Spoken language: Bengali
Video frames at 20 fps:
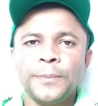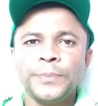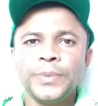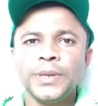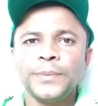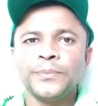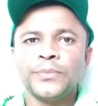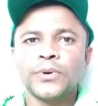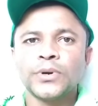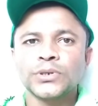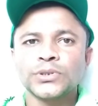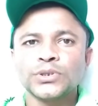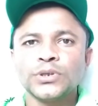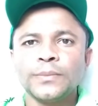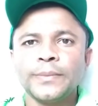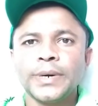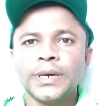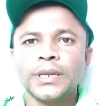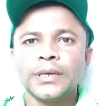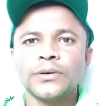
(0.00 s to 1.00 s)
আপনি
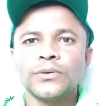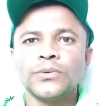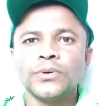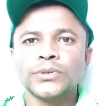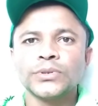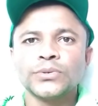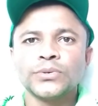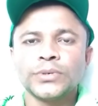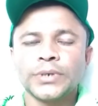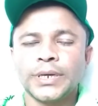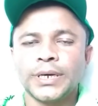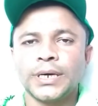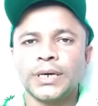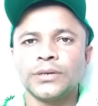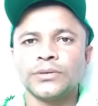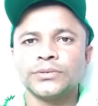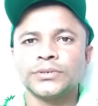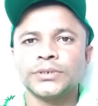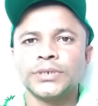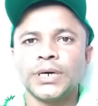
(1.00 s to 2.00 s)
বর্তমানে কত
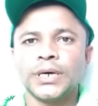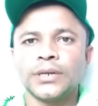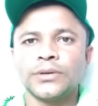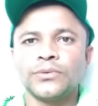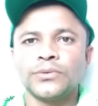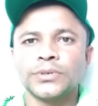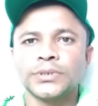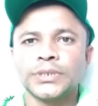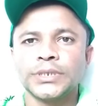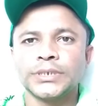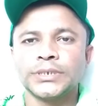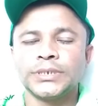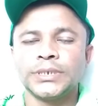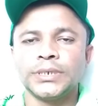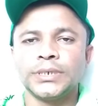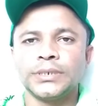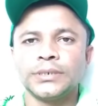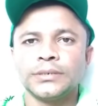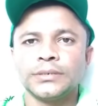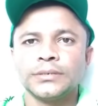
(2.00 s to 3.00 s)
টাকা রোজগার
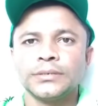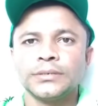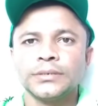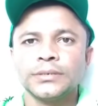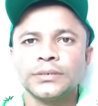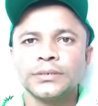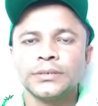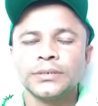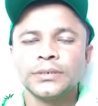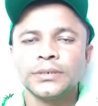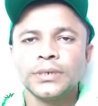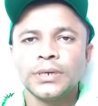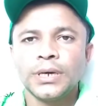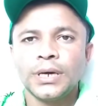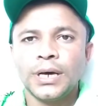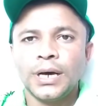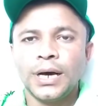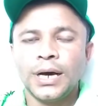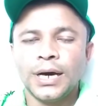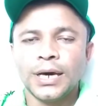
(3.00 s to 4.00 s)
করতেছেন
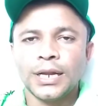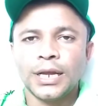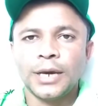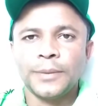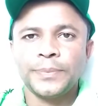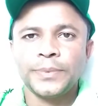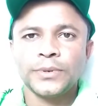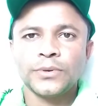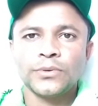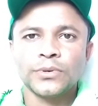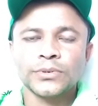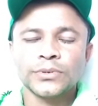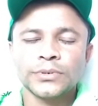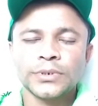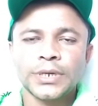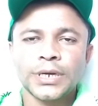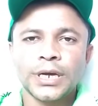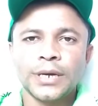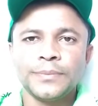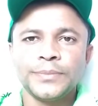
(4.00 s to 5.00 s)
আর আপনি কত
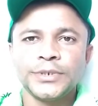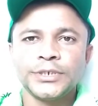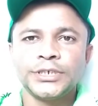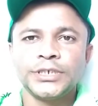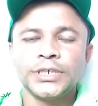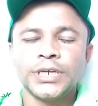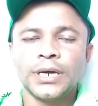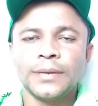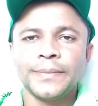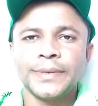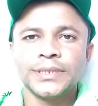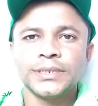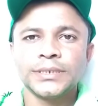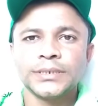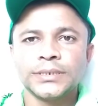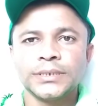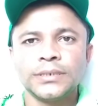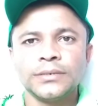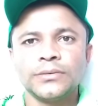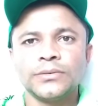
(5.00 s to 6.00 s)
টাকা বেশি
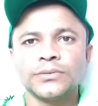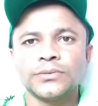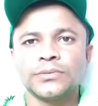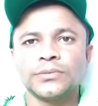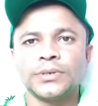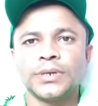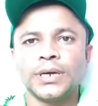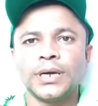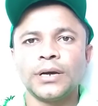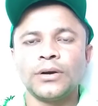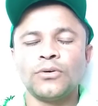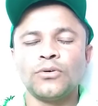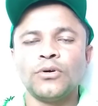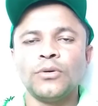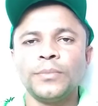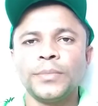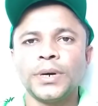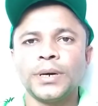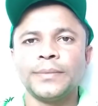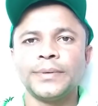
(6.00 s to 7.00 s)
কামাইতেছেন কত টাকা
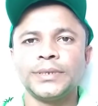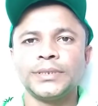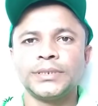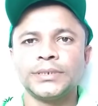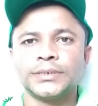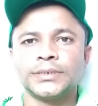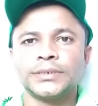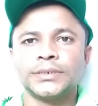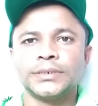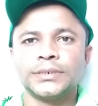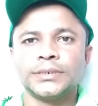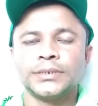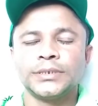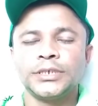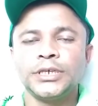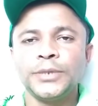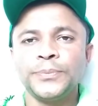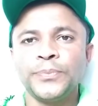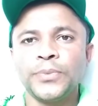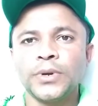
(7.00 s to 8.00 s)
কম কামাইতেছেন
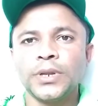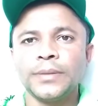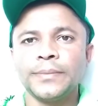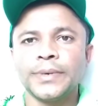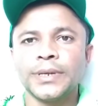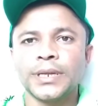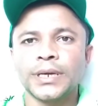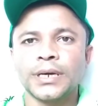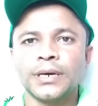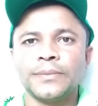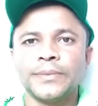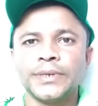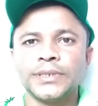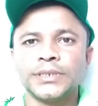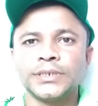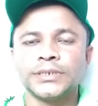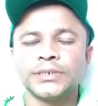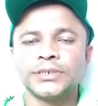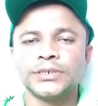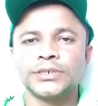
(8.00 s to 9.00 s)
কি পরিমাণে
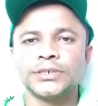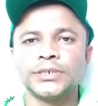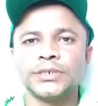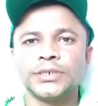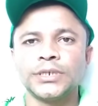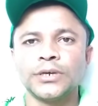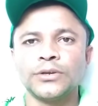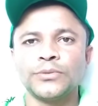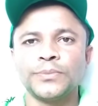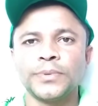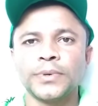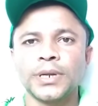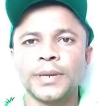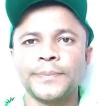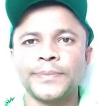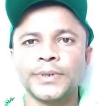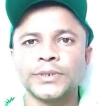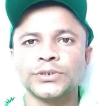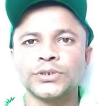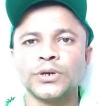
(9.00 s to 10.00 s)
কামাইতেছেন সেটার উপর
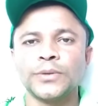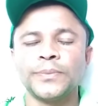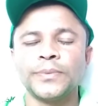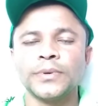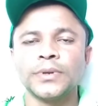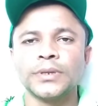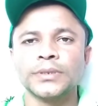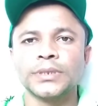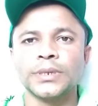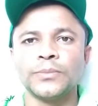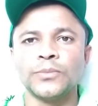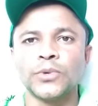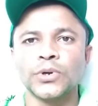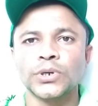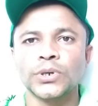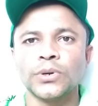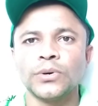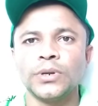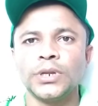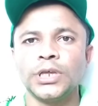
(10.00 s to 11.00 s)
আপনার সফলতা
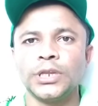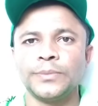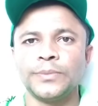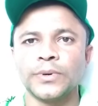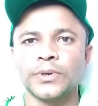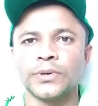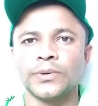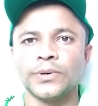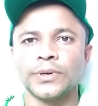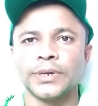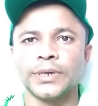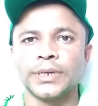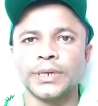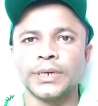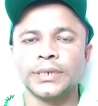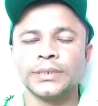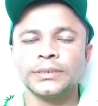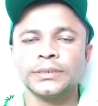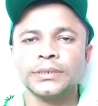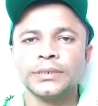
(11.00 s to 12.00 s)
মোটেও নির্ভর করে না